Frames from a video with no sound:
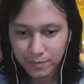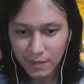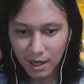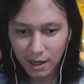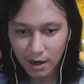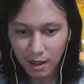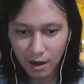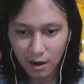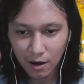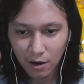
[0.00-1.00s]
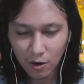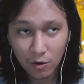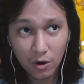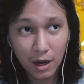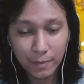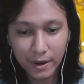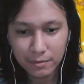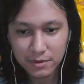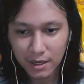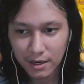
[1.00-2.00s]
kalau apa ya
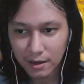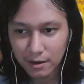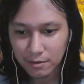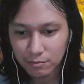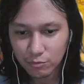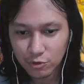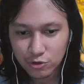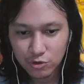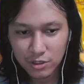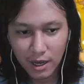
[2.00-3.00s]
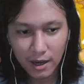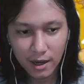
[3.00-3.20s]
bentar ya. musuh yang